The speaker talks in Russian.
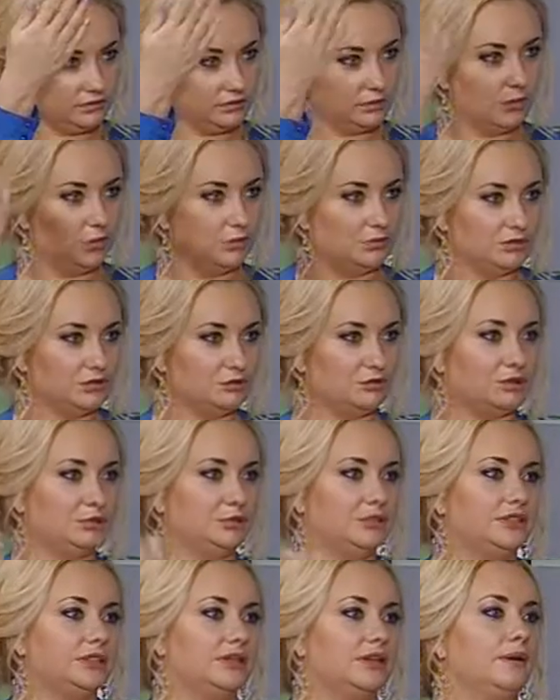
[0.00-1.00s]
дома,
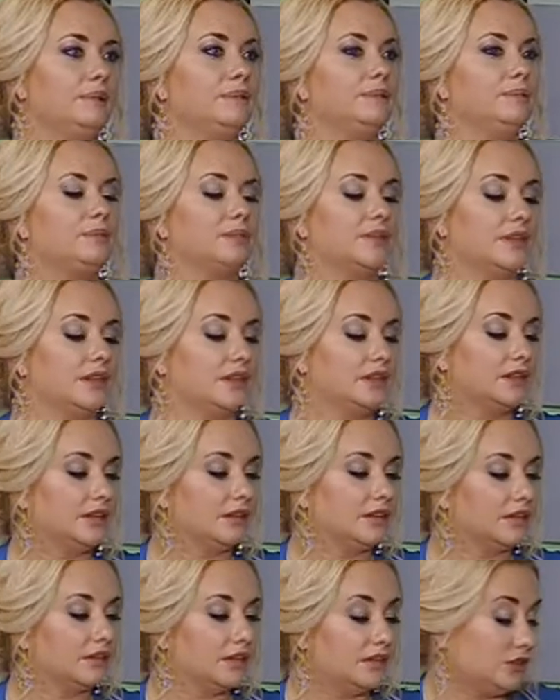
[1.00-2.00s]
например, там
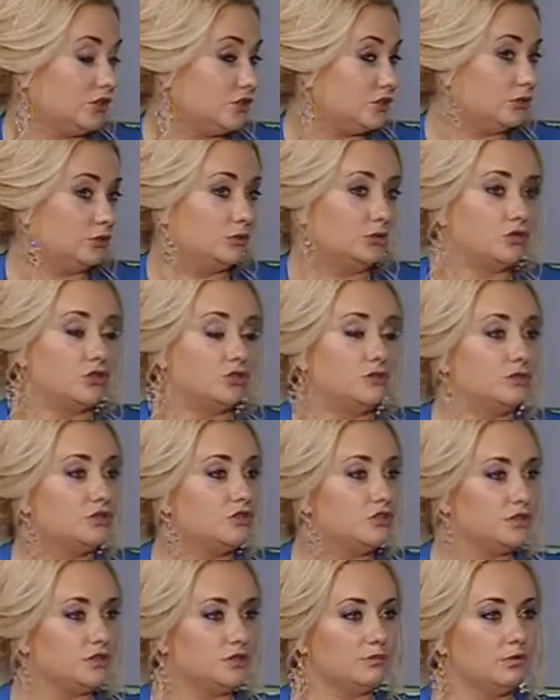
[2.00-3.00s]
или если кто-то живет
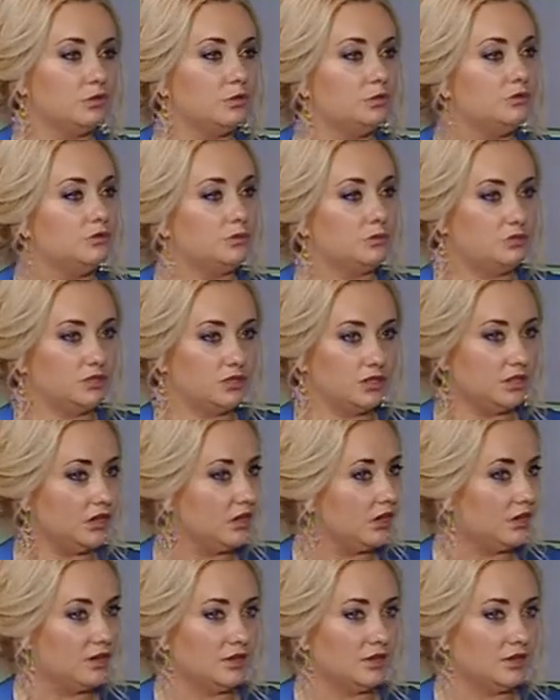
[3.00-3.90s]
в частном доме, вообще